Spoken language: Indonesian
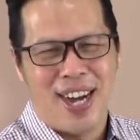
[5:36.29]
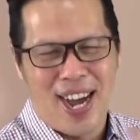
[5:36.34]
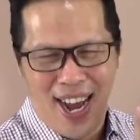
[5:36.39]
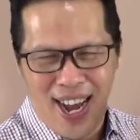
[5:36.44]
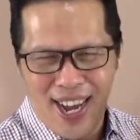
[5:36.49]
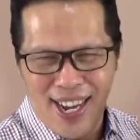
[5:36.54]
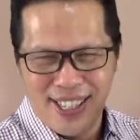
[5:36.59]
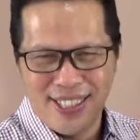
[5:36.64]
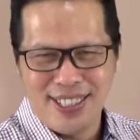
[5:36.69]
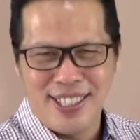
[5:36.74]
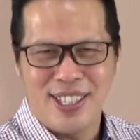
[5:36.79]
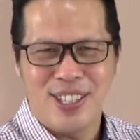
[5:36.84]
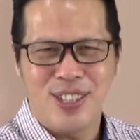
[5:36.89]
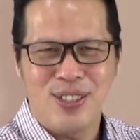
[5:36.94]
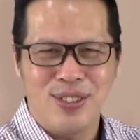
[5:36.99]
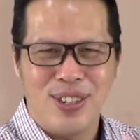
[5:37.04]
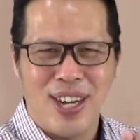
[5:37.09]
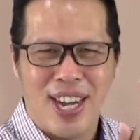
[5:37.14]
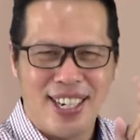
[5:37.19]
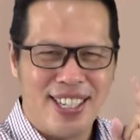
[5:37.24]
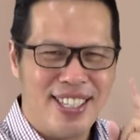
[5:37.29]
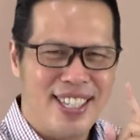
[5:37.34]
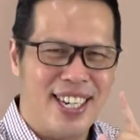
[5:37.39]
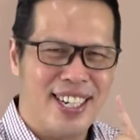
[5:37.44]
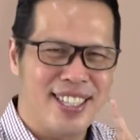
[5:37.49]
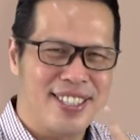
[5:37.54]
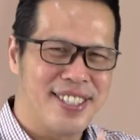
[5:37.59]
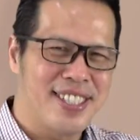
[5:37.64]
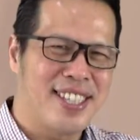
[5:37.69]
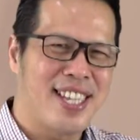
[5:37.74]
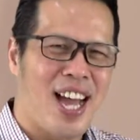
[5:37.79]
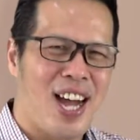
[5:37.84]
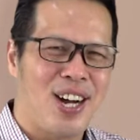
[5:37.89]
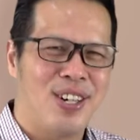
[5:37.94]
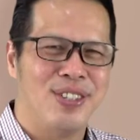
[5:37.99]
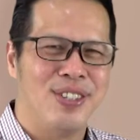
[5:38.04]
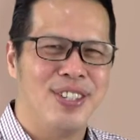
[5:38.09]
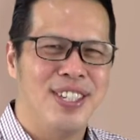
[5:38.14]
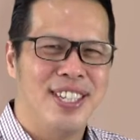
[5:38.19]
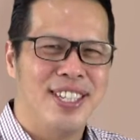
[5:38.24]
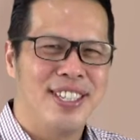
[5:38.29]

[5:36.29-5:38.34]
Hanya Tuhan yang tahu